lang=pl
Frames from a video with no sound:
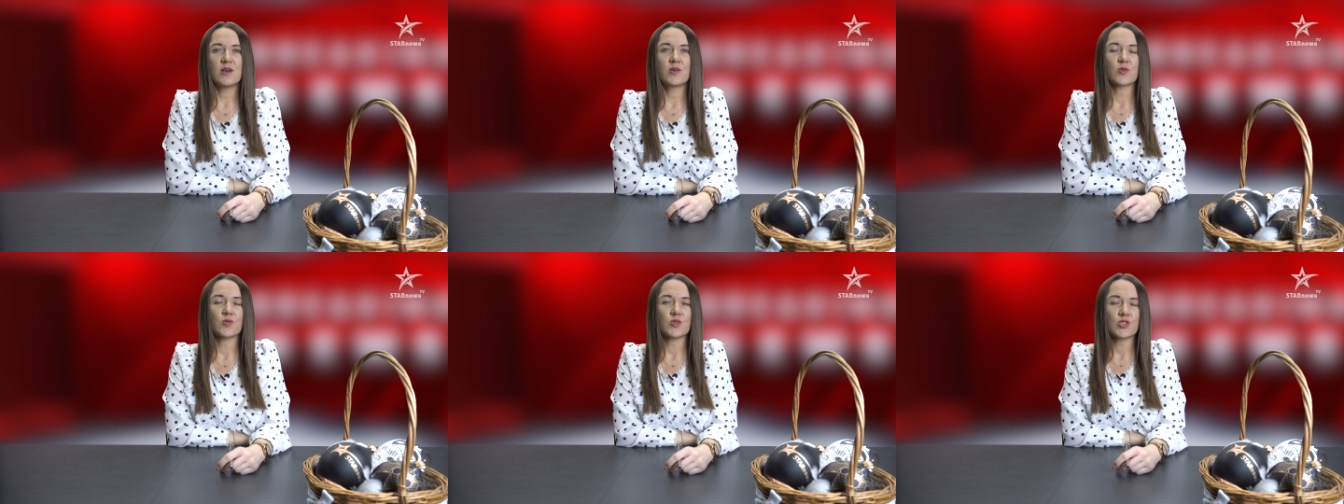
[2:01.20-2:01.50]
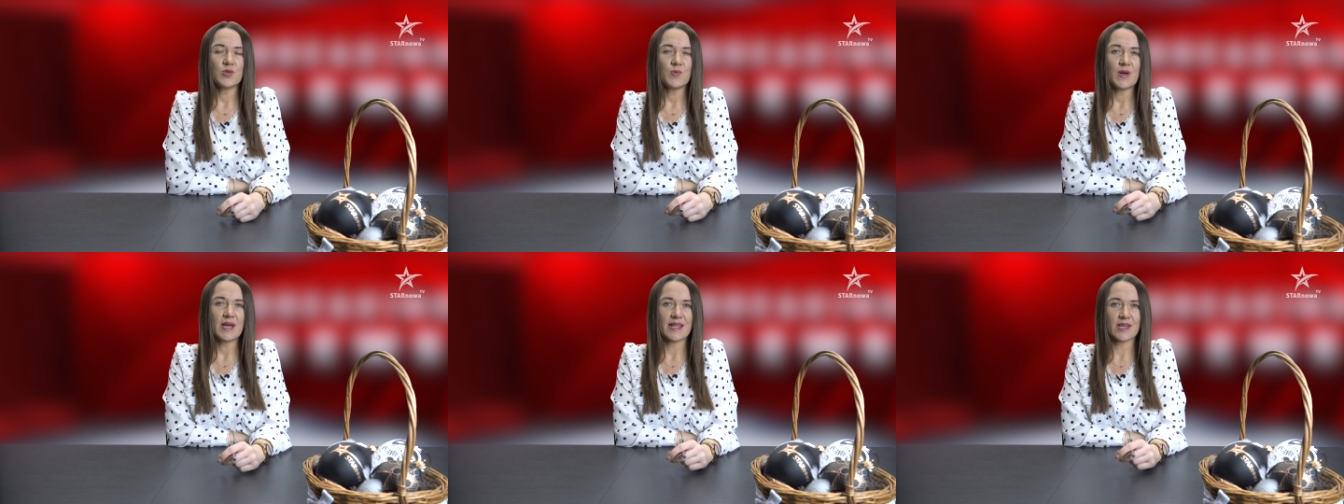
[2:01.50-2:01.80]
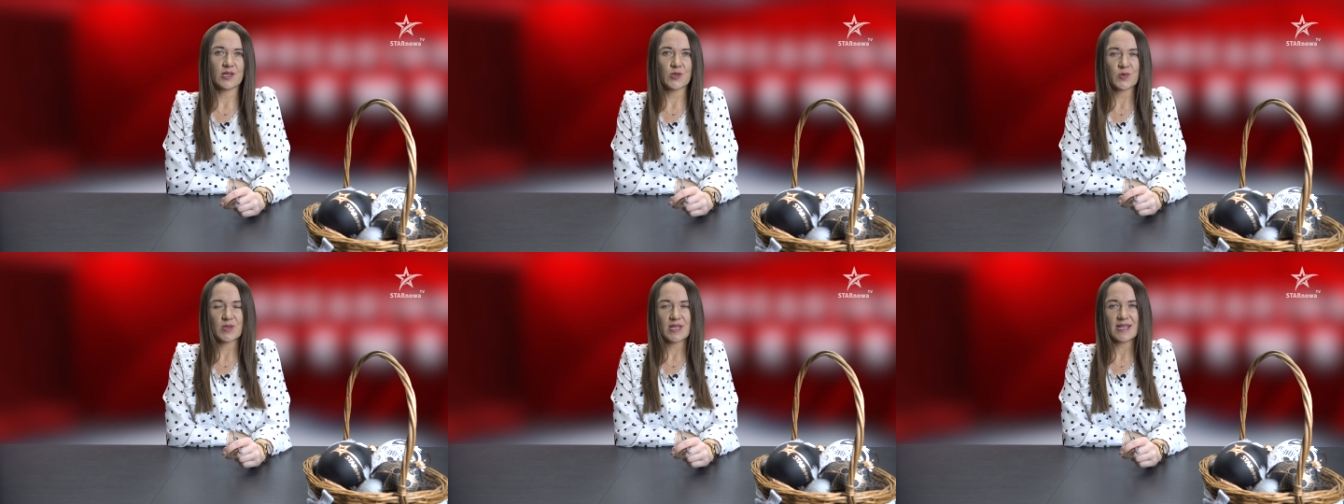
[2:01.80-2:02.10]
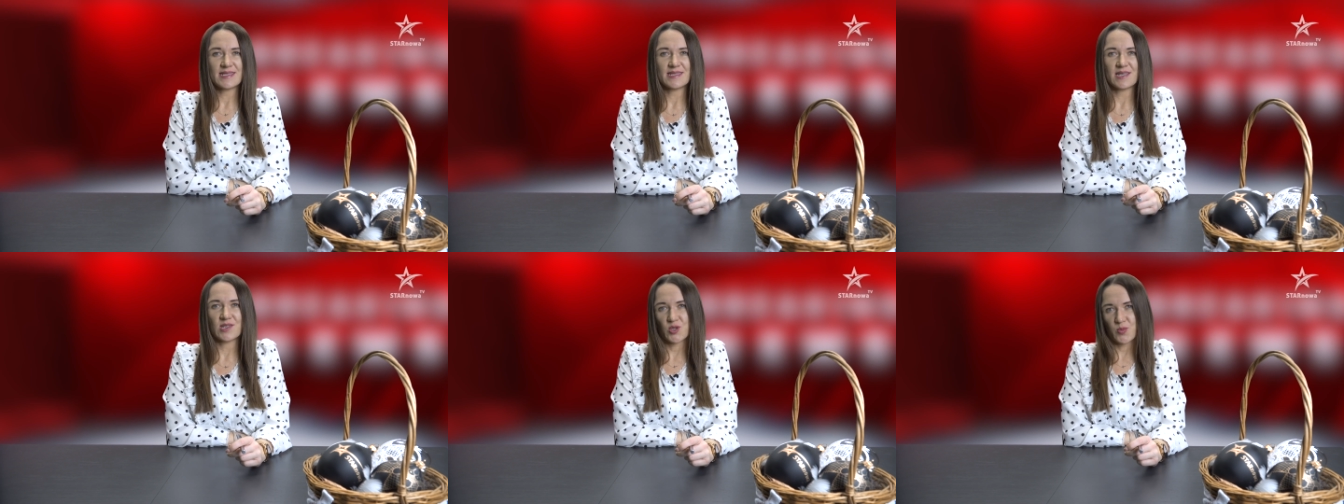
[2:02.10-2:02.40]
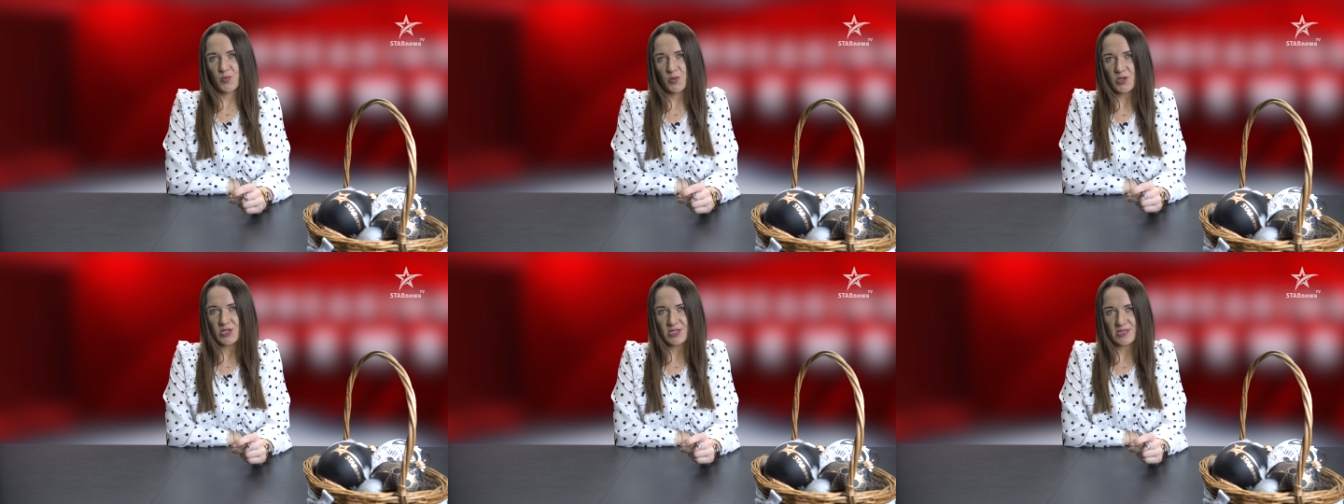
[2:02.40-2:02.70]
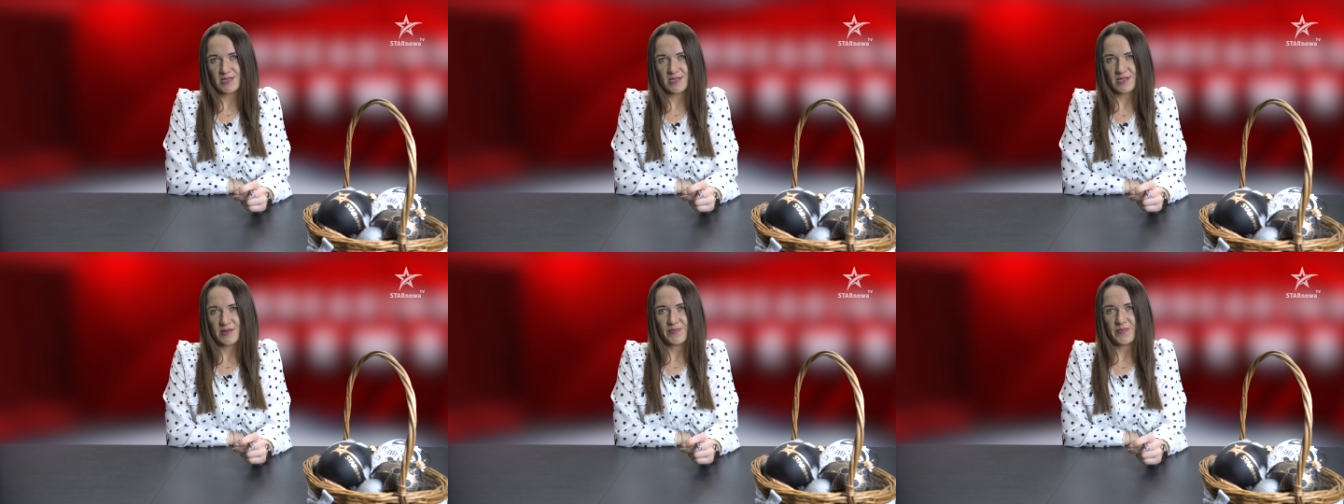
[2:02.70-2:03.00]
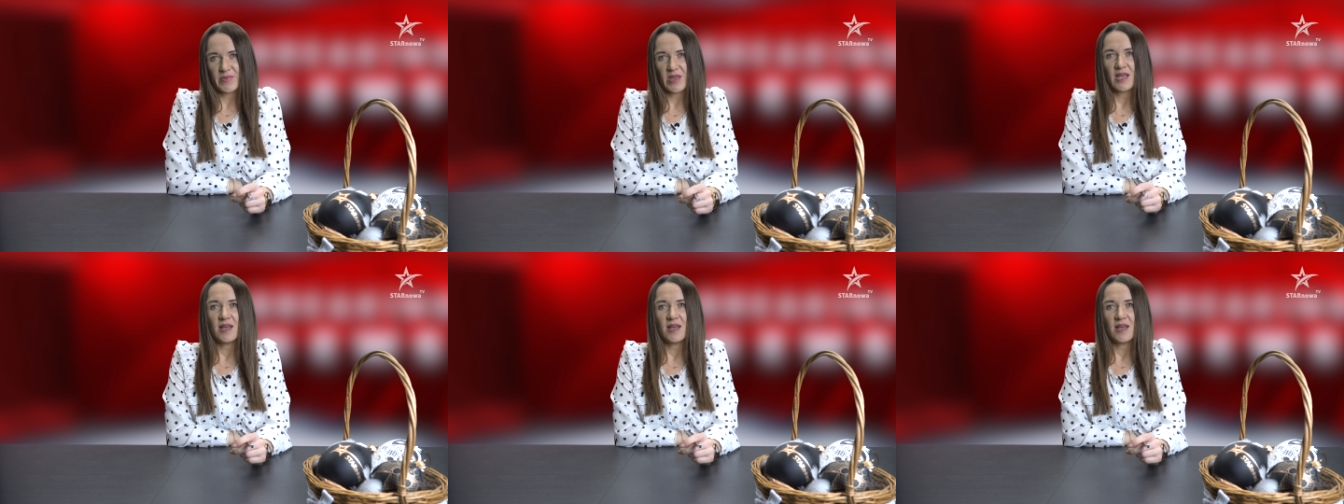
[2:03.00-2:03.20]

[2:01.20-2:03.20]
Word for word: Ruszyła rekrutacja do policji.